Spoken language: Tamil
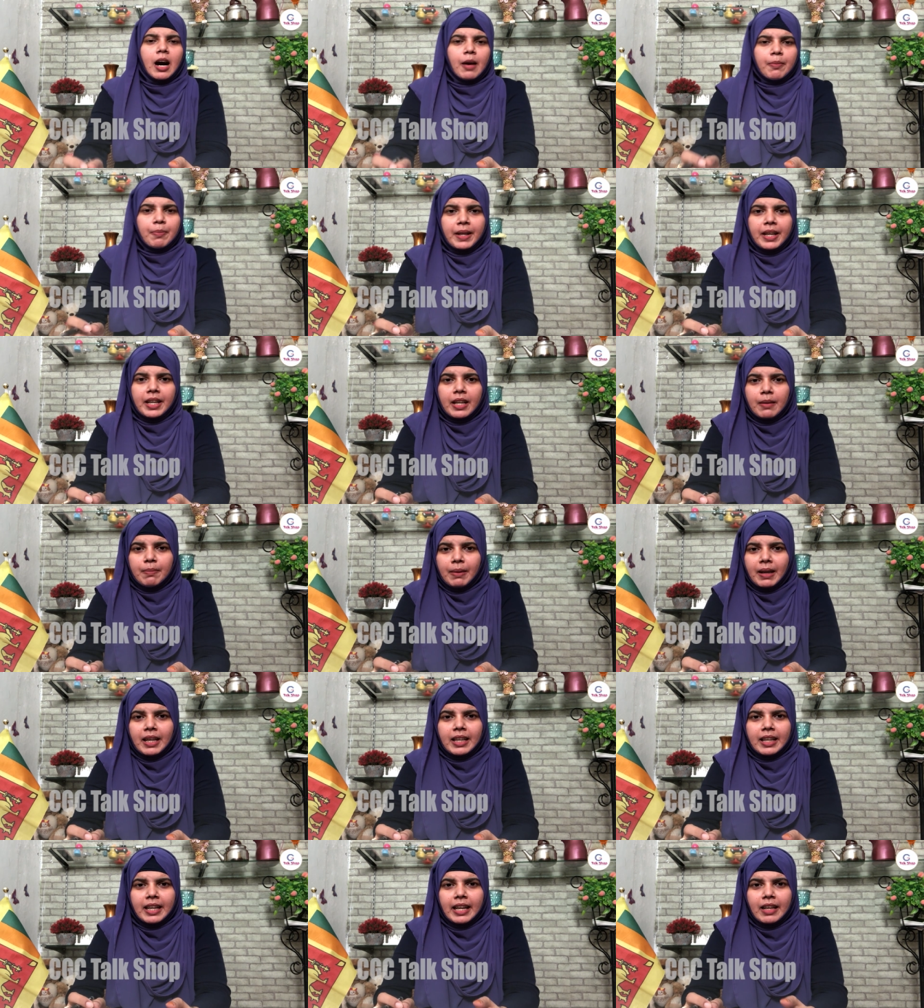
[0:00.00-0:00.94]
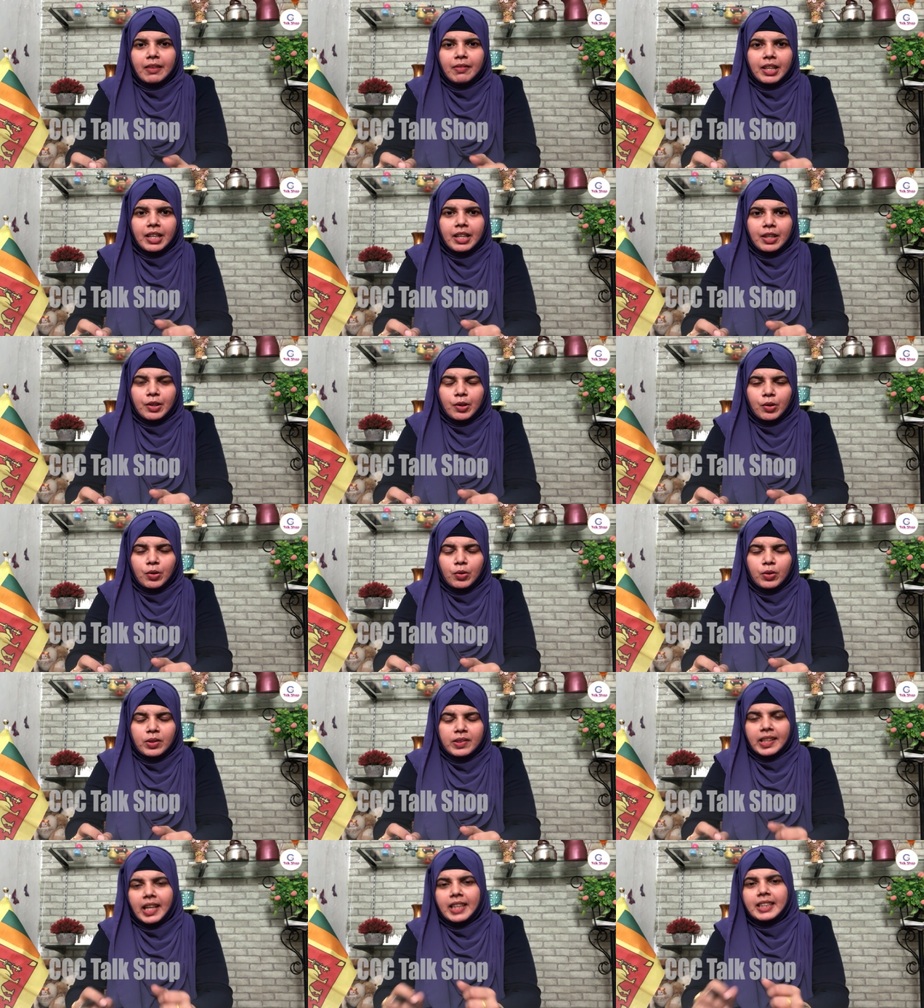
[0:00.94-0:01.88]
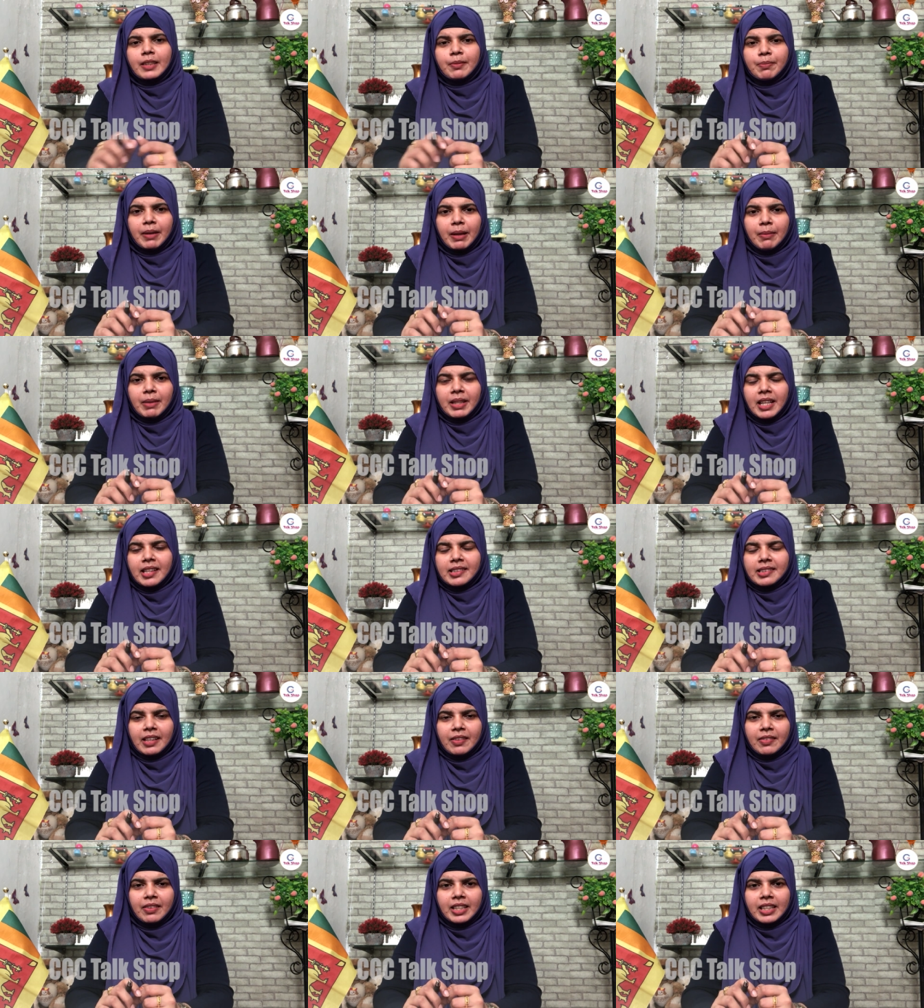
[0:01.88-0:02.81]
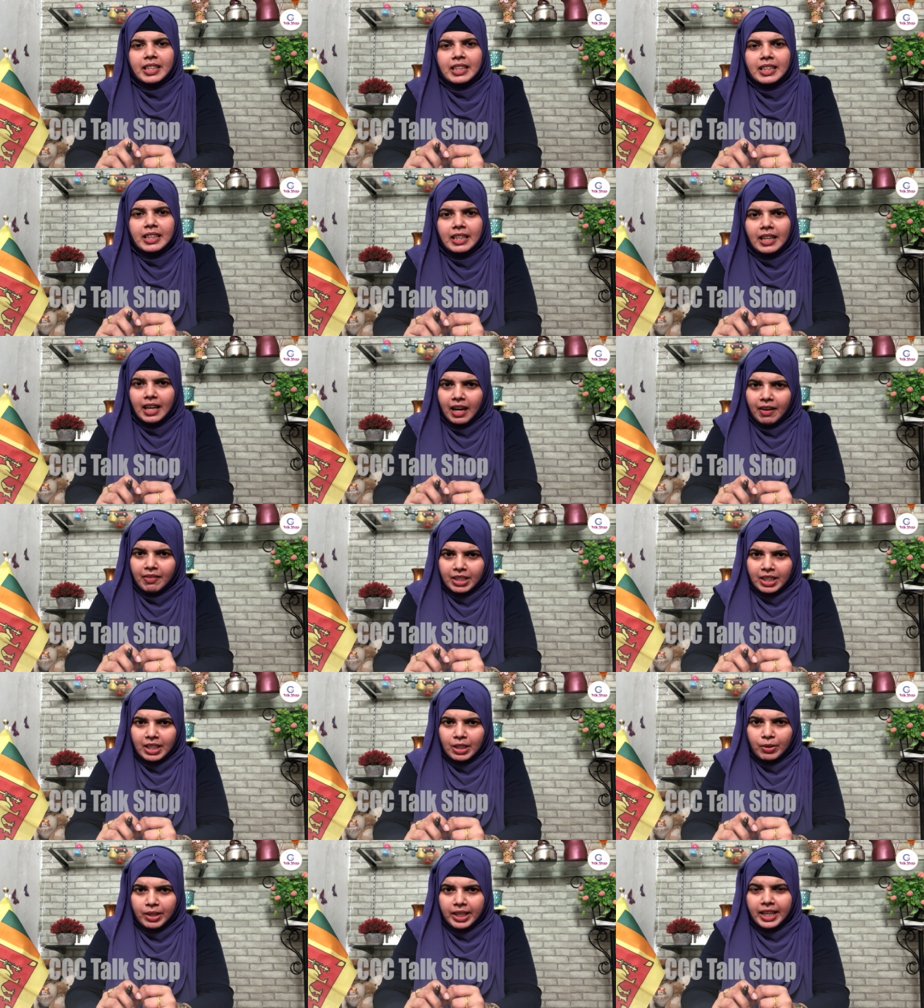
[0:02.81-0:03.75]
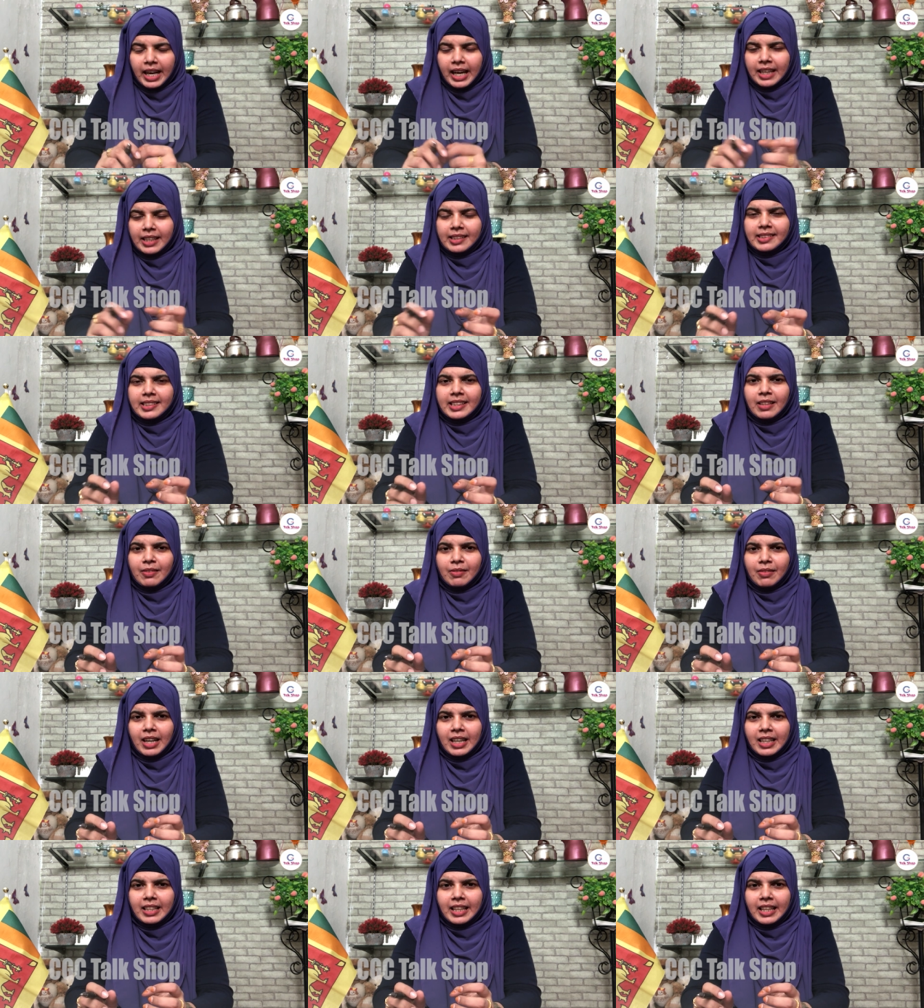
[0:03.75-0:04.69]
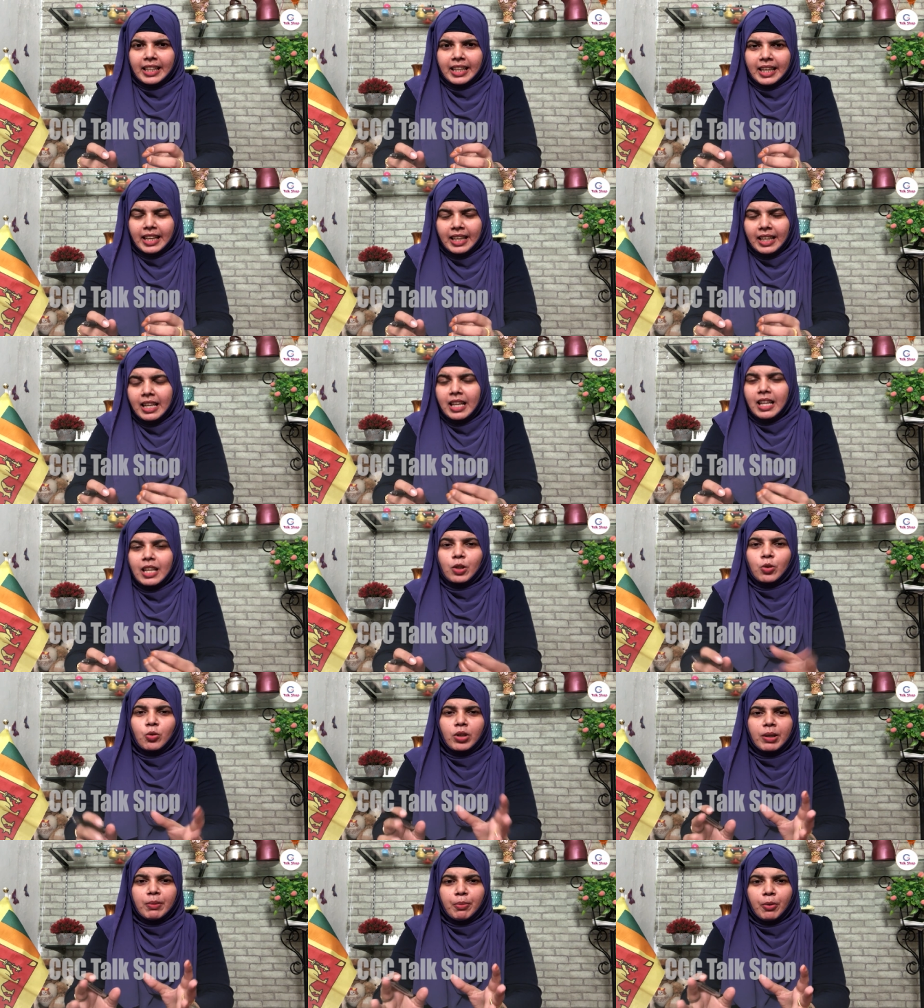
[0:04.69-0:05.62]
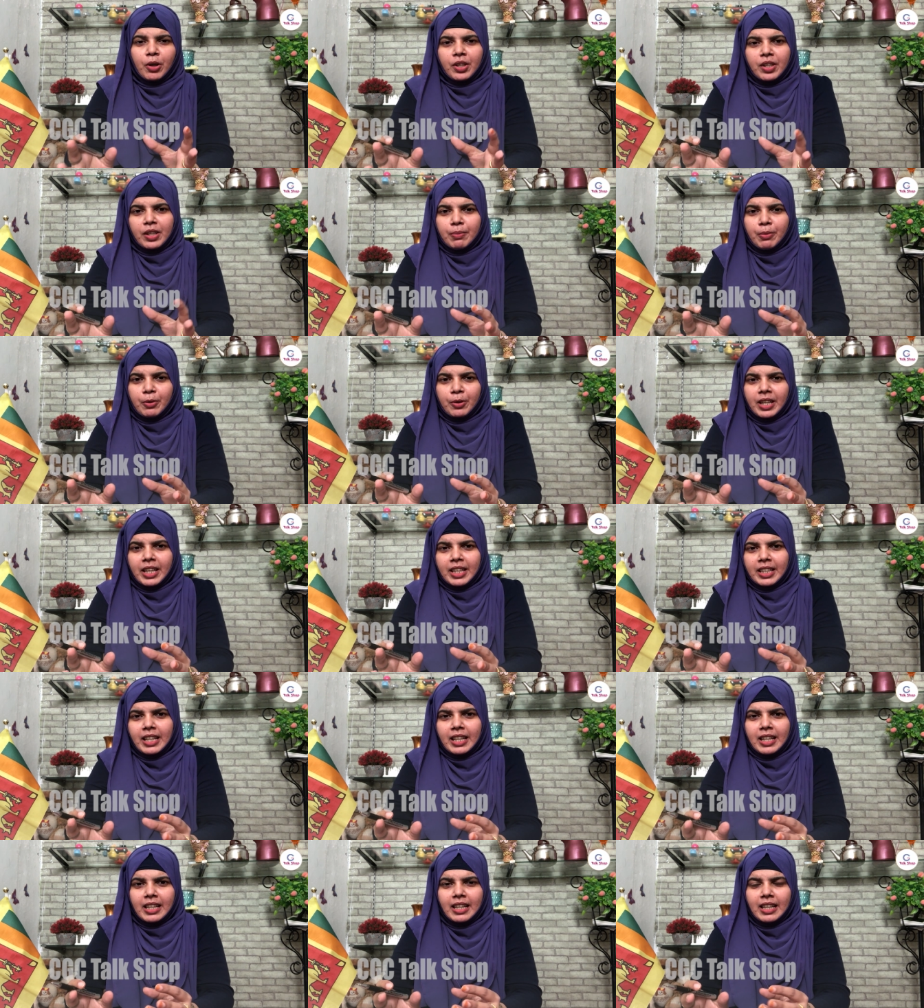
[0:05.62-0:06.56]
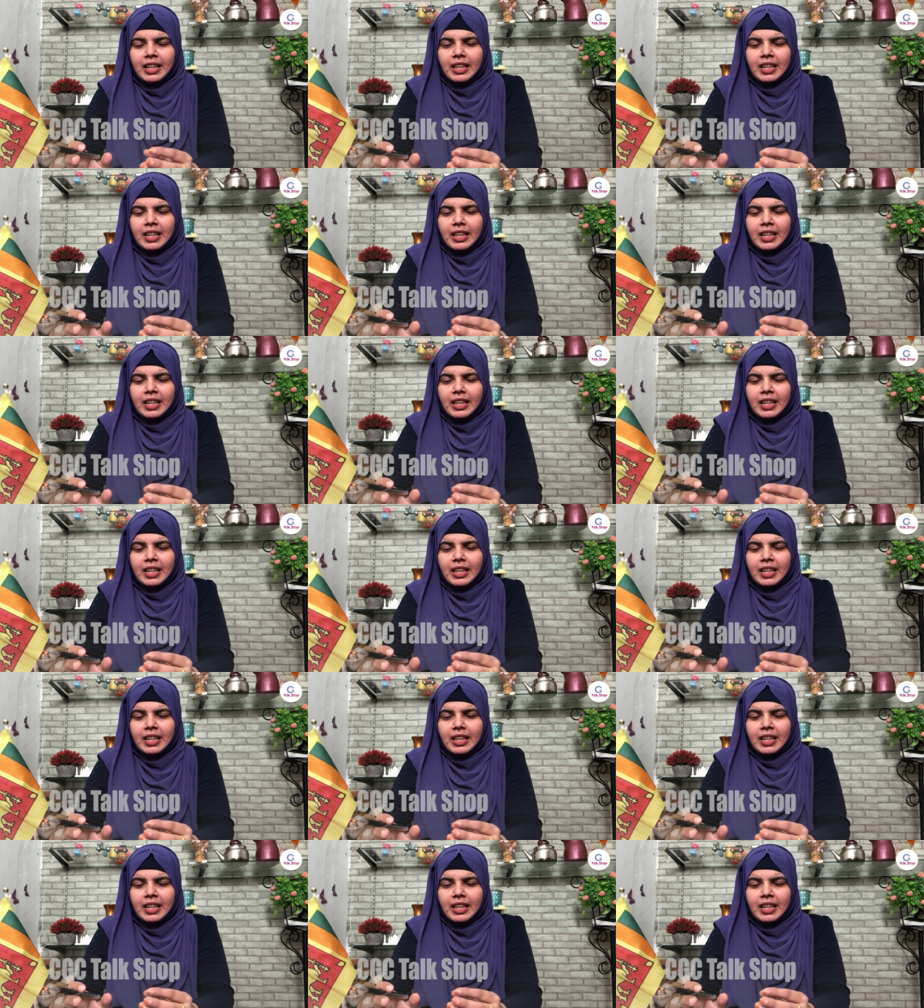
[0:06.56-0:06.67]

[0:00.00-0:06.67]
அப்படிங்கிற பல கேள்விகள் இருக்கும் சஜித் பிரேமதாஸ் அவர்கள் அவர்களுடைய அரசியல் வாழ்க்கையை தூக்கி போட்டுற போறாரா